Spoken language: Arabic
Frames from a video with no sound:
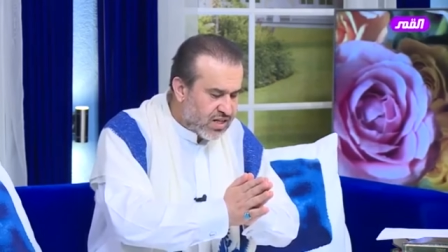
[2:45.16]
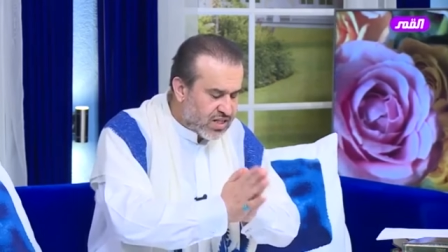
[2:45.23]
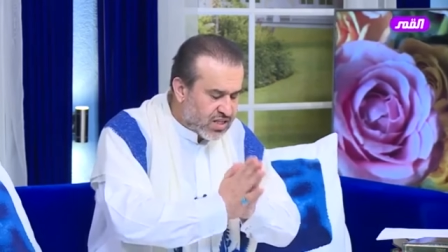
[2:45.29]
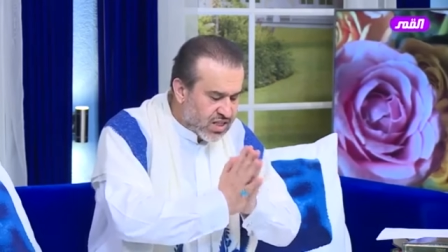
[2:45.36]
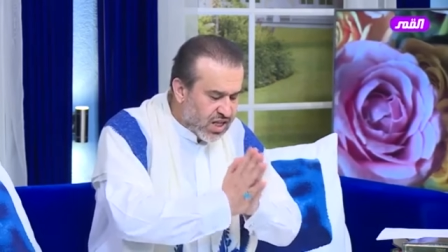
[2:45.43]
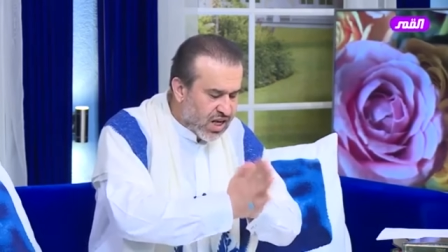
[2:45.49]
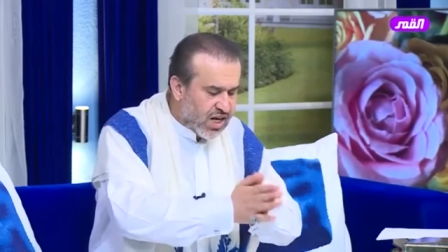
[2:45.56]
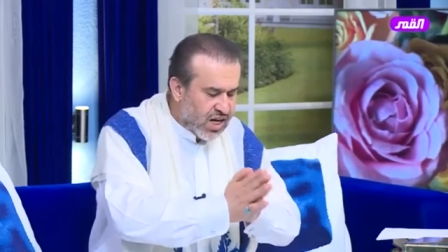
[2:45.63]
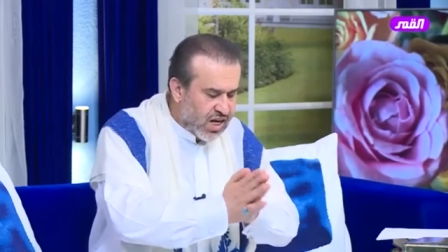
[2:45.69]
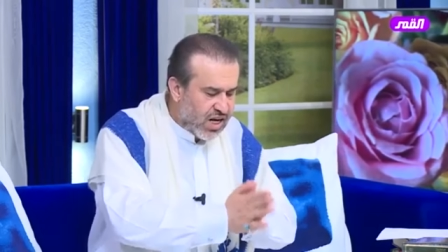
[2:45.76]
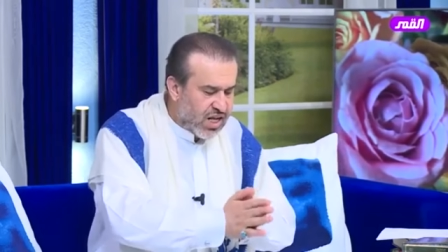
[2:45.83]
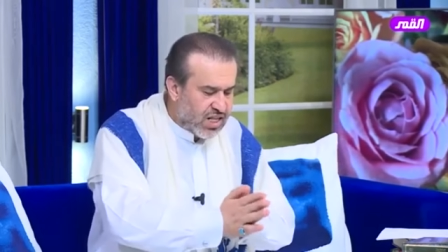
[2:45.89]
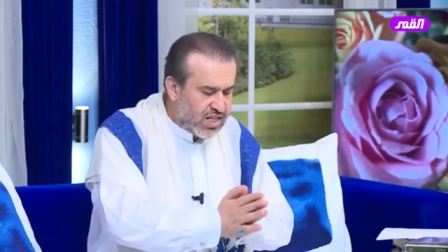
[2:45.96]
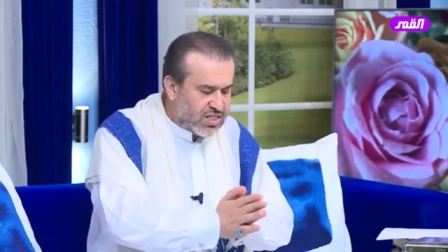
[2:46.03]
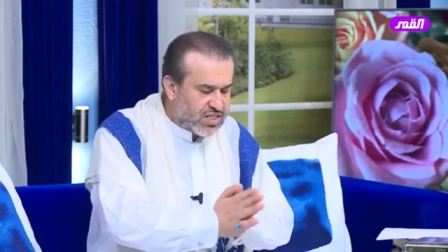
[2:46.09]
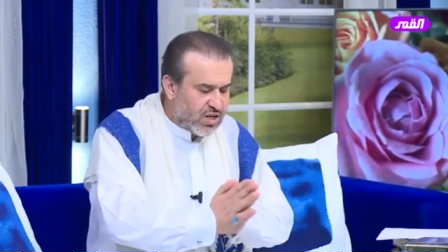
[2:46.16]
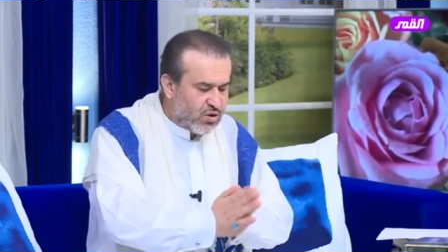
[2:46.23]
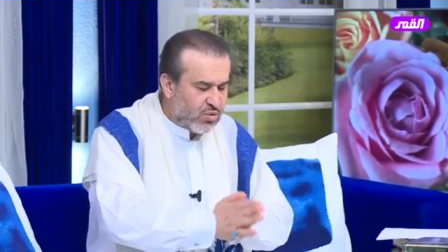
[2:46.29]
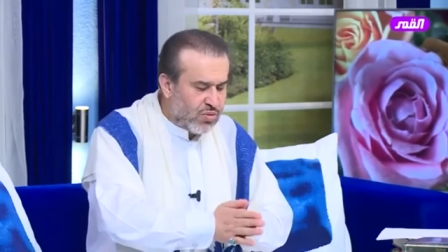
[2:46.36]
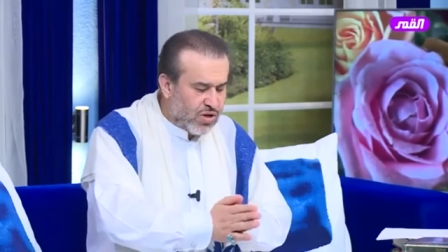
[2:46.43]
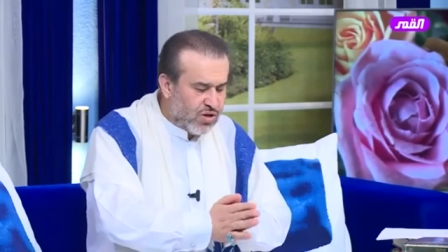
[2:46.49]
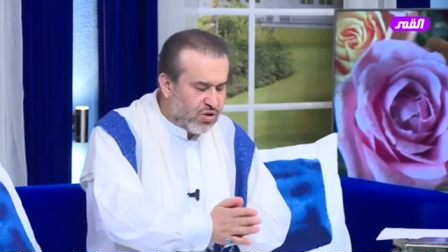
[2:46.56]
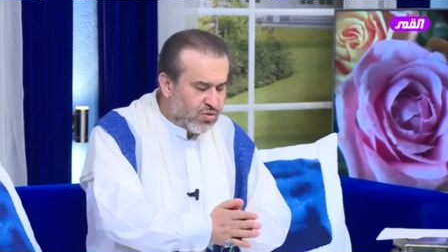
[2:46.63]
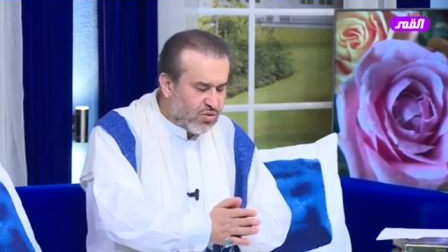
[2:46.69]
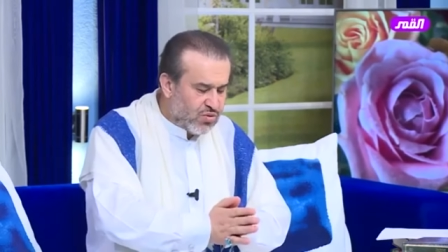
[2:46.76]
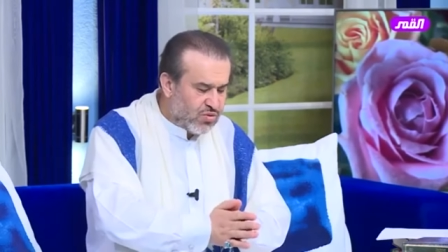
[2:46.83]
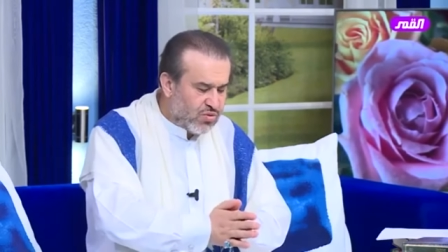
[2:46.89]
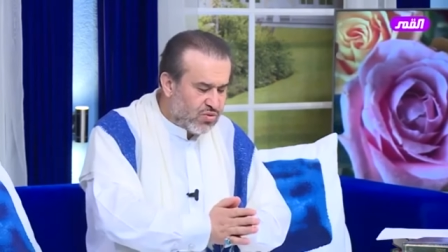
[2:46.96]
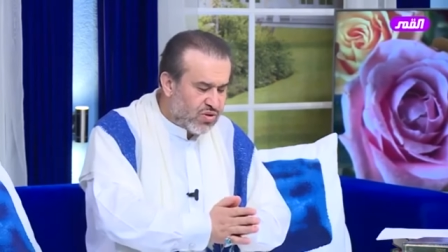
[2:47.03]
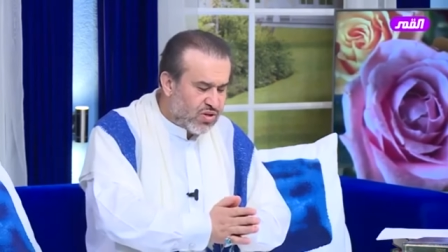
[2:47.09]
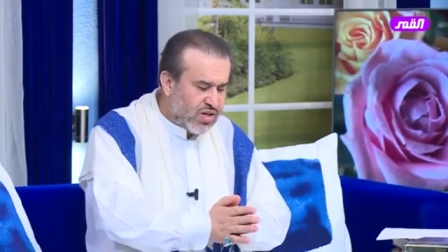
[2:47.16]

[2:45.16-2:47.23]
الطرح الذي سابينه